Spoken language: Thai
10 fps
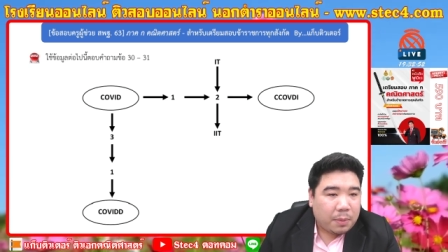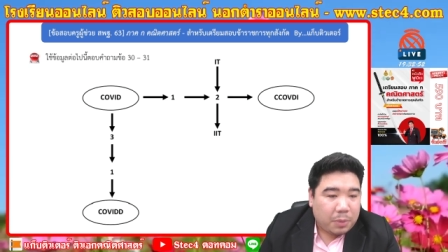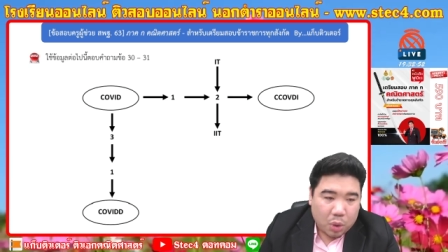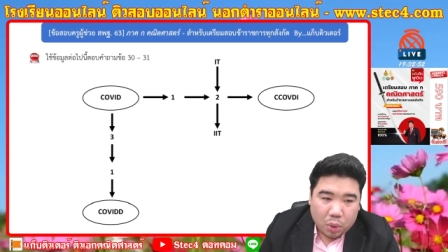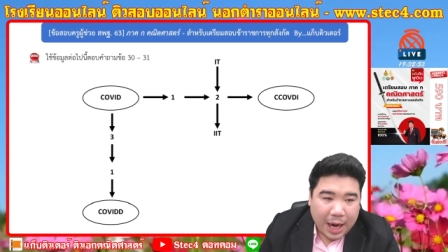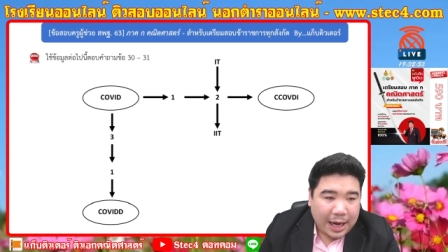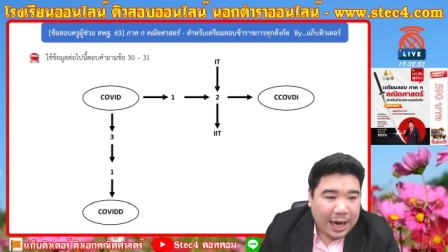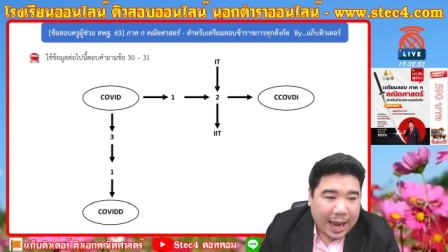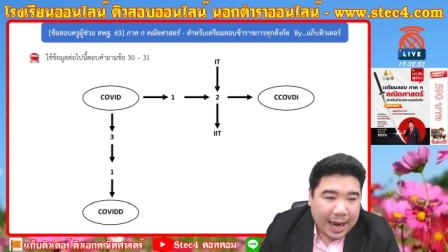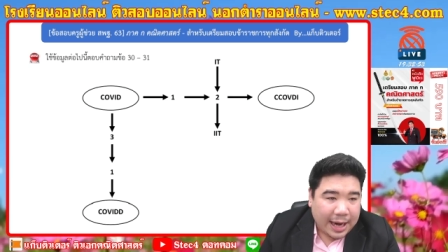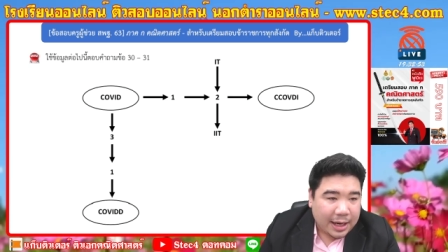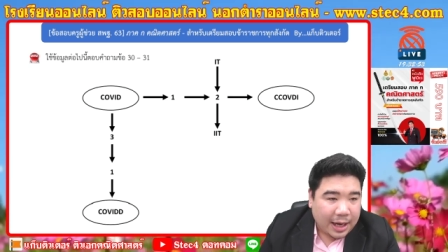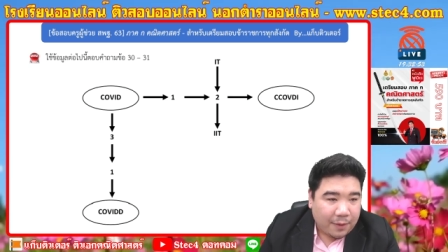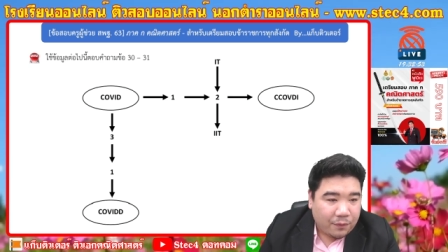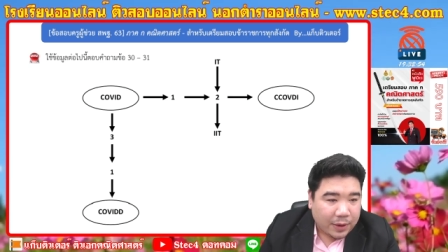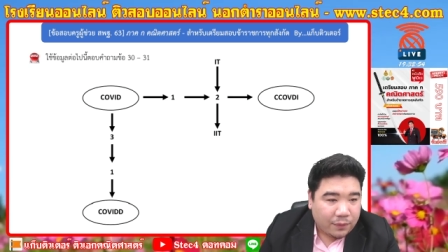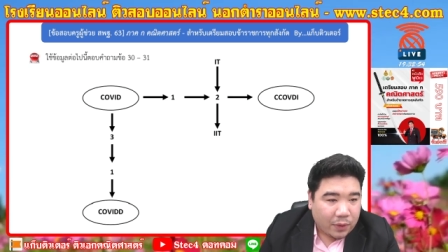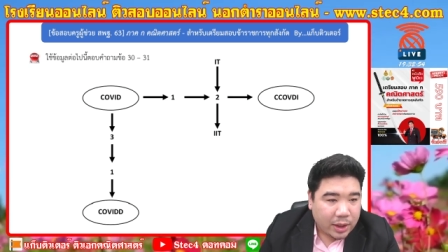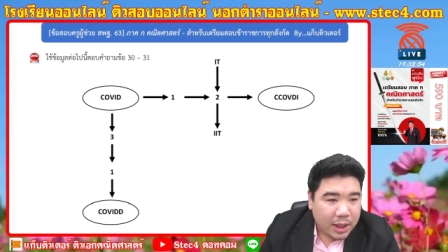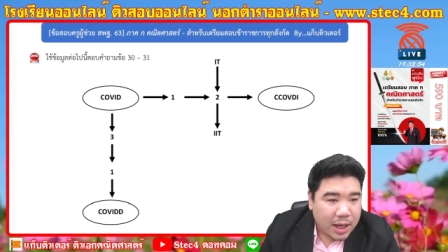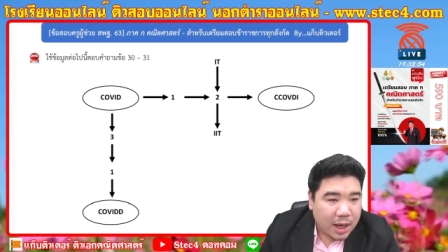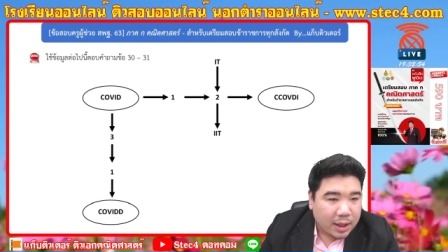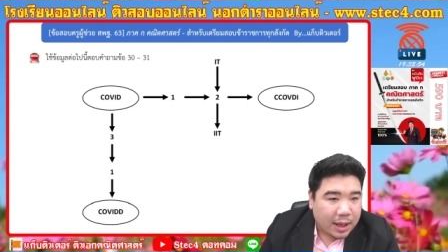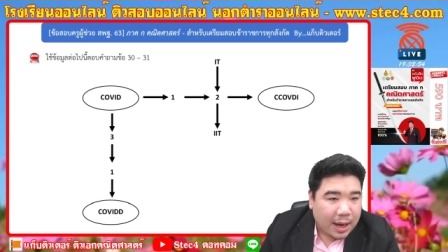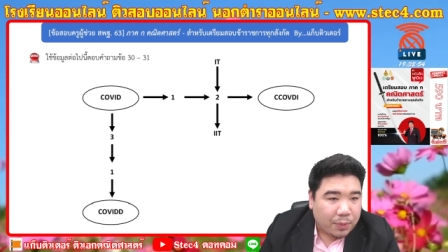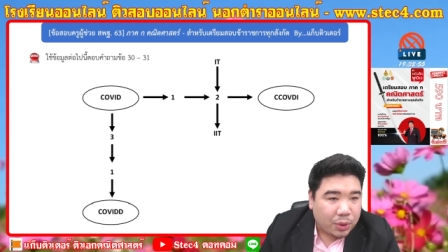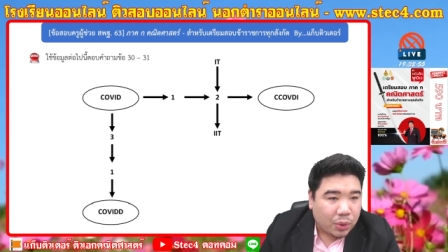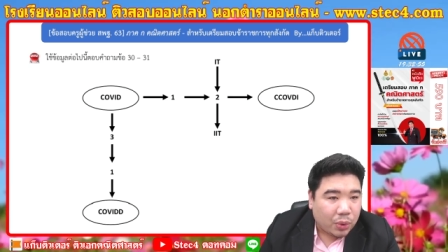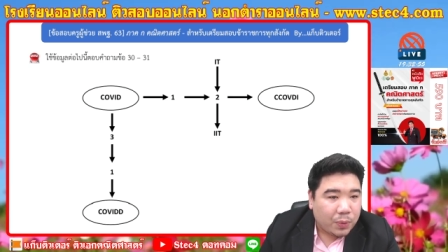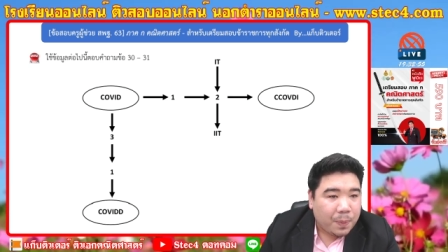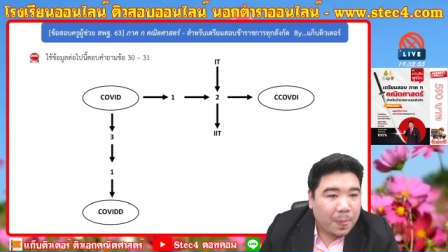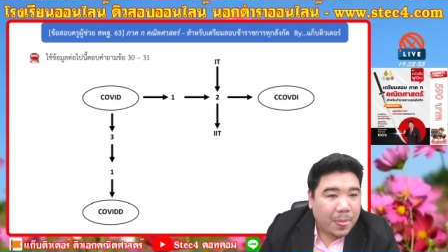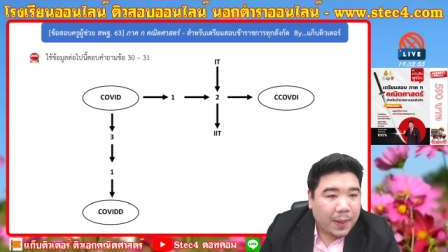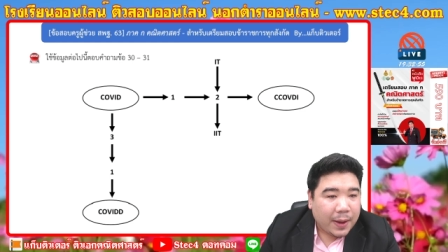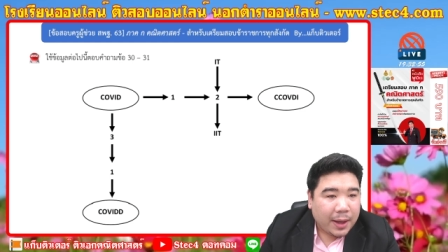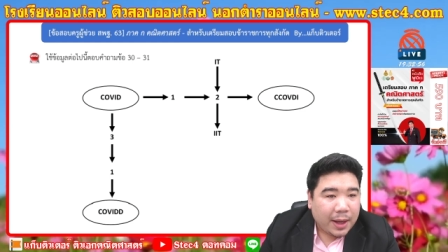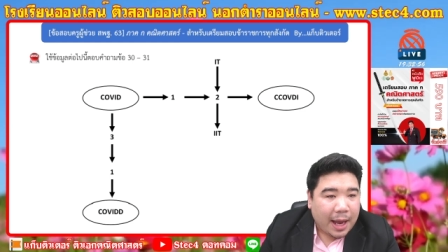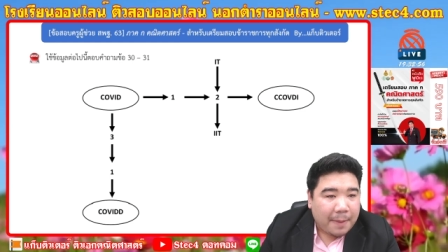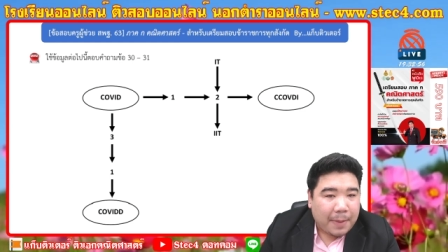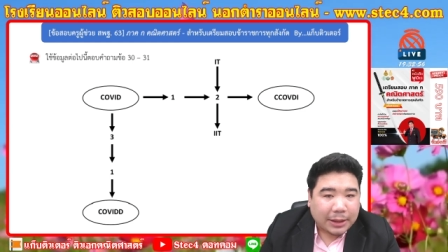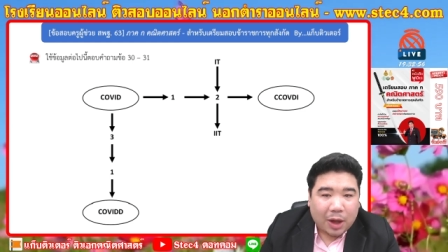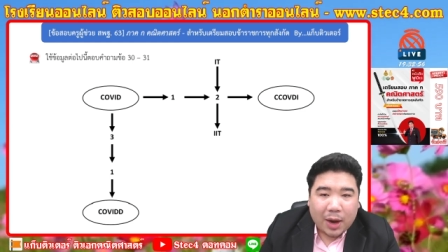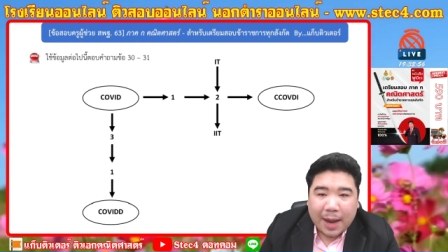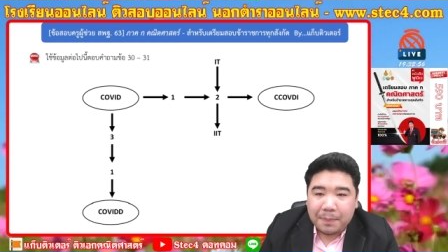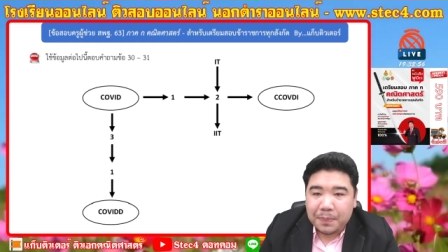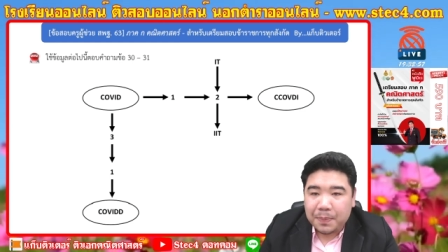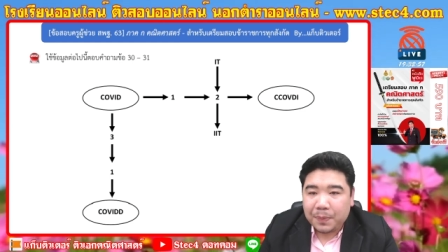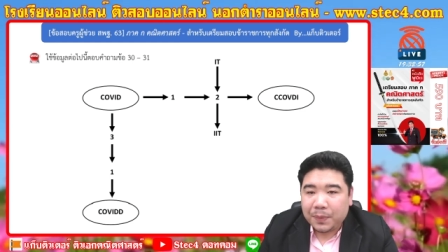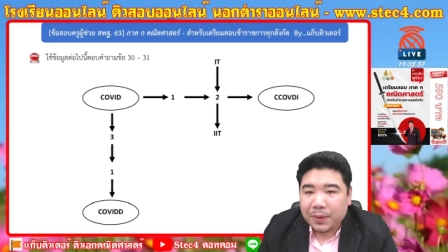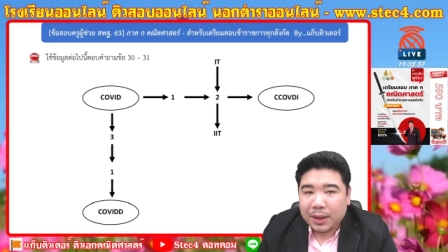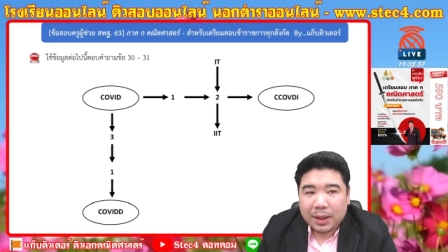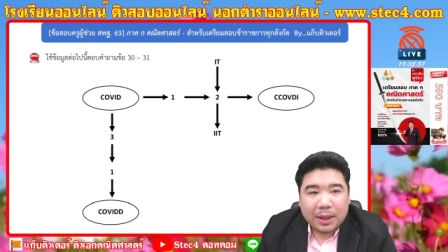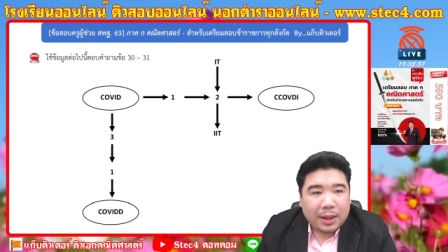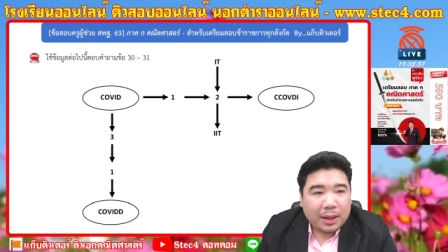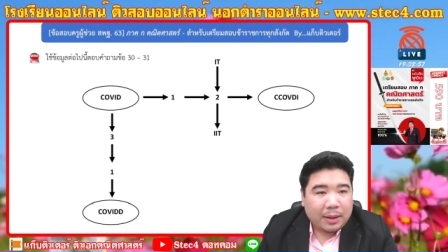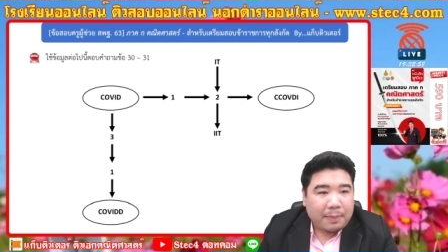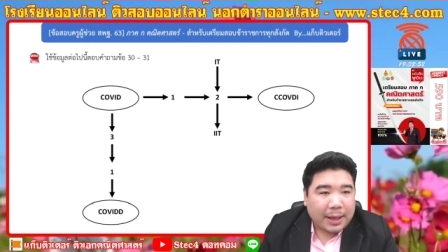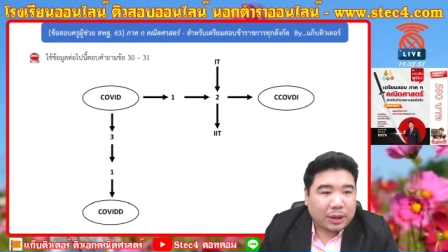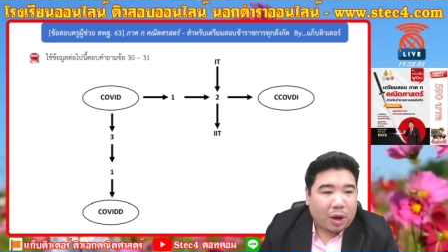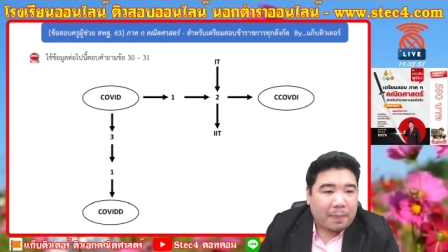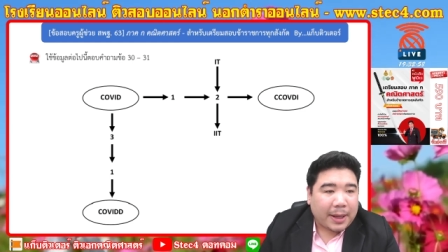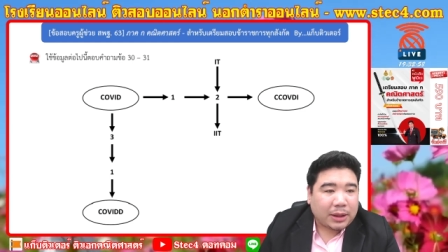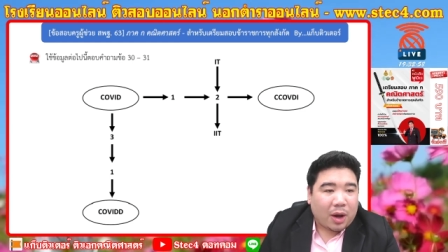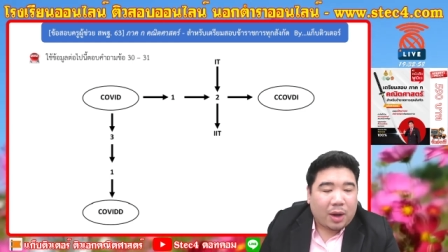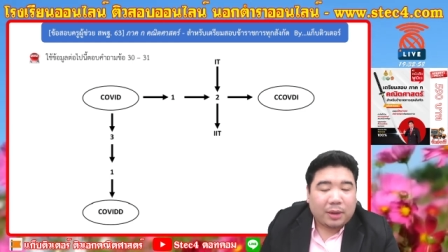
ดูได้หลายอันนะครับ ฝึกฝนเยอะๆนะครับ คุณครูไปต่อครับ ไปต่อไปต่อ